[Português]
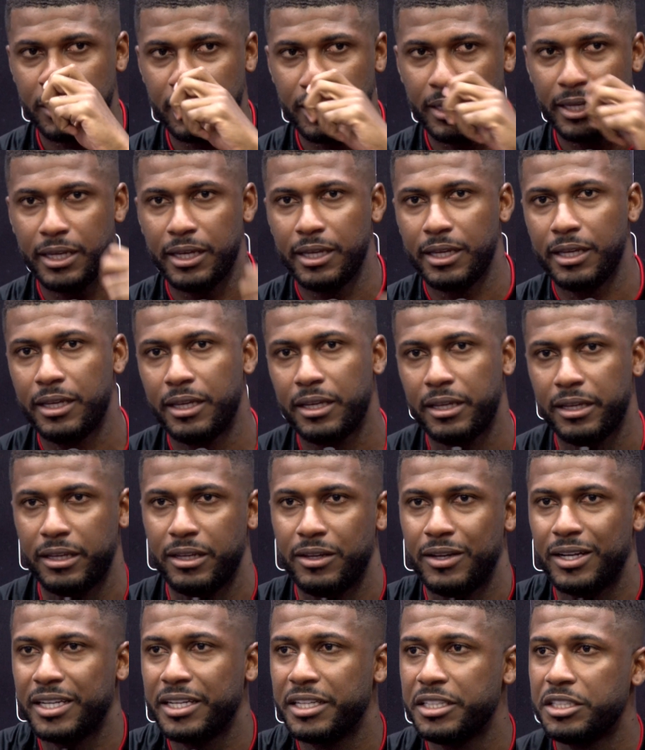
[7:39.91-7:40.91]
é,
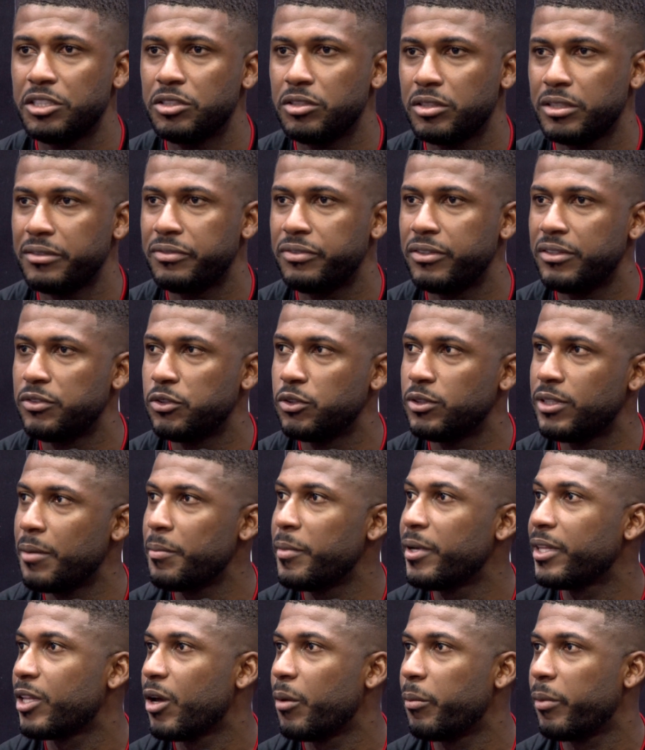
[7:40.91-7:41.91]
acredito que foi
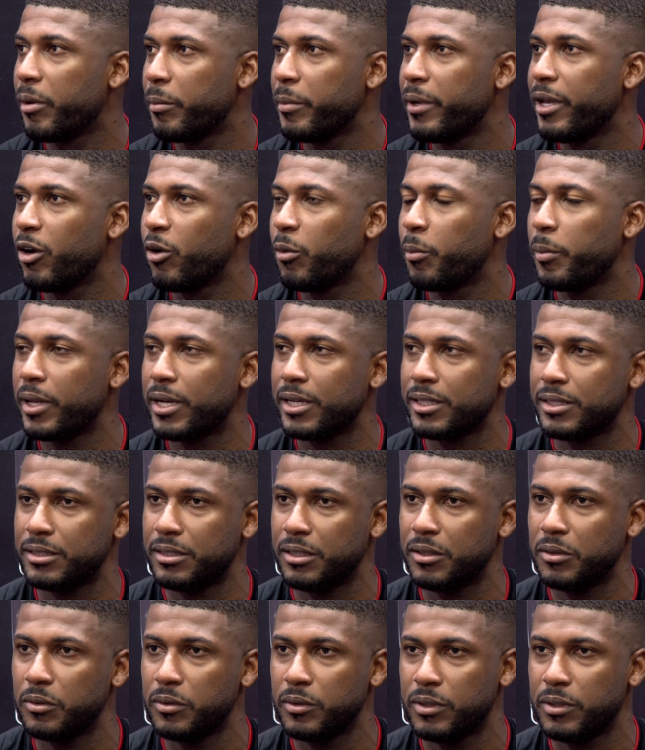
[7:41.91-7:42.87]
fundamental para a minha recuperação.